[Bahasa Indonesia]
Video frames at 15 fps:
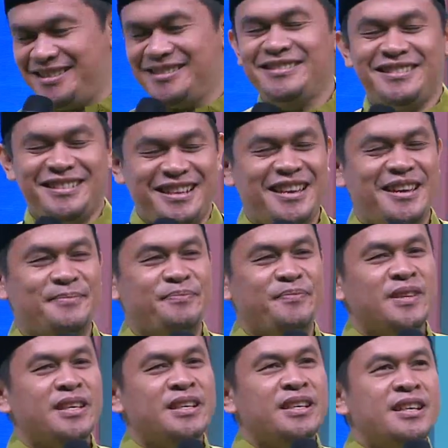Iya.
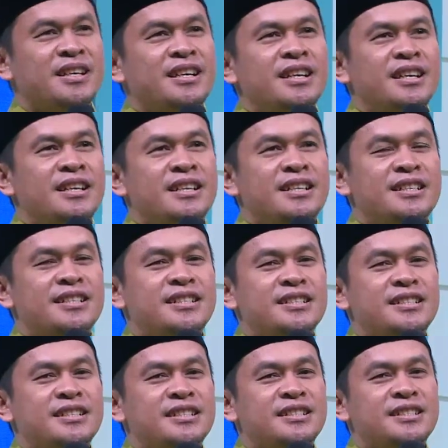
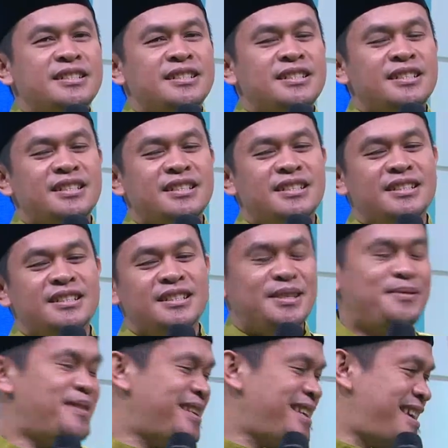Uh,
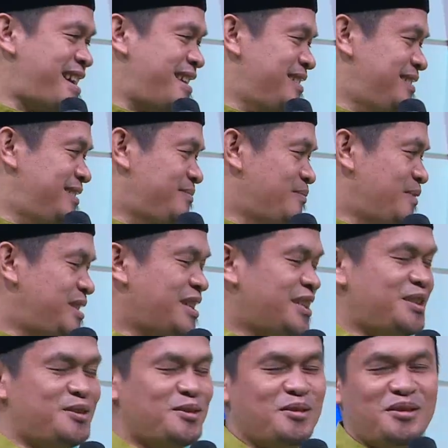gimana ya? Apa ya? Menjadi ya?
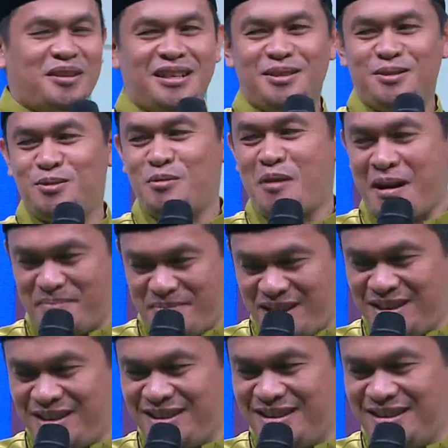seorang suami.
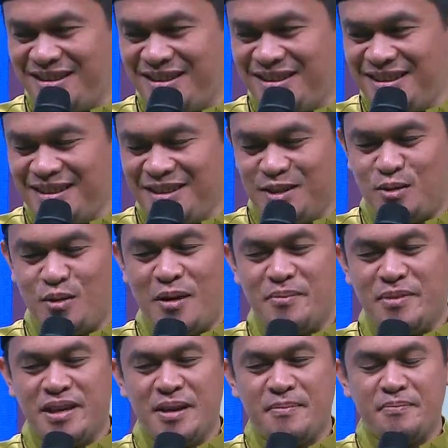Oh iya.
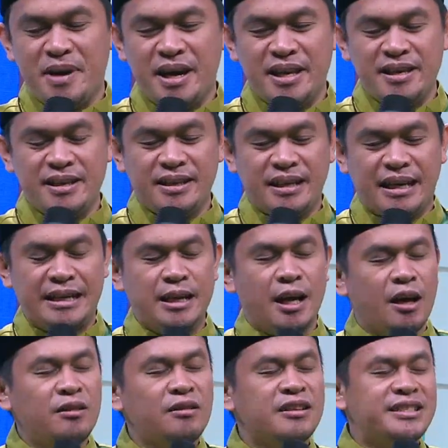Suami yang baik karena
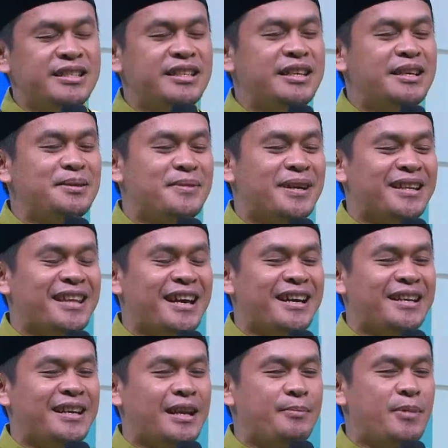Allah sendiri mengatakan
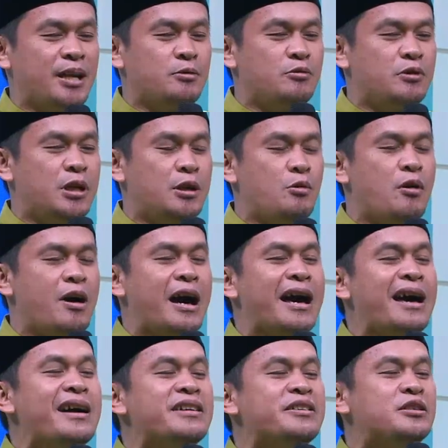dalam Al-Qur'an
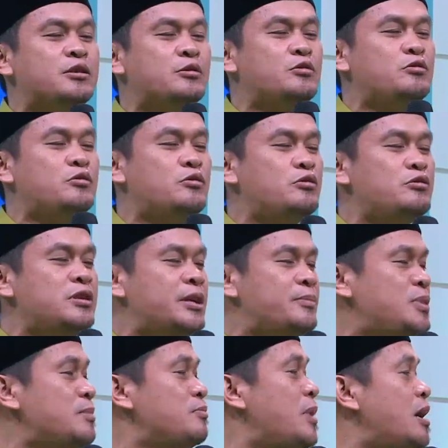wa'ashiruhunna bil
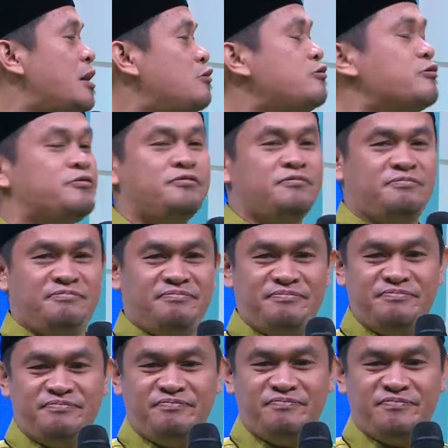ma'ruf.
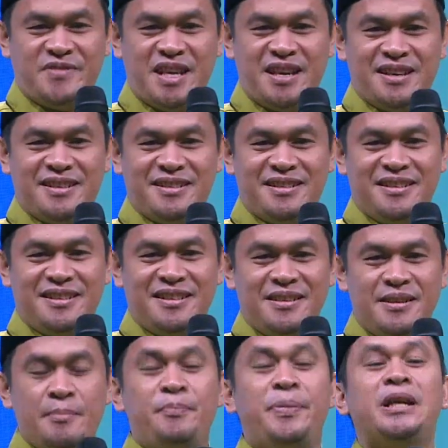Ya.
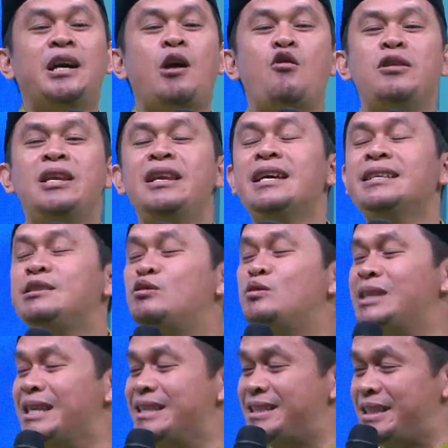Pergaulilah
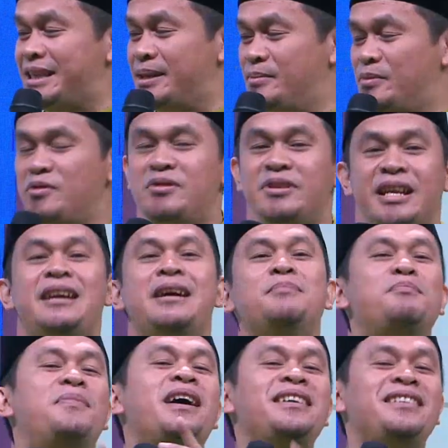istrimu dengan baik.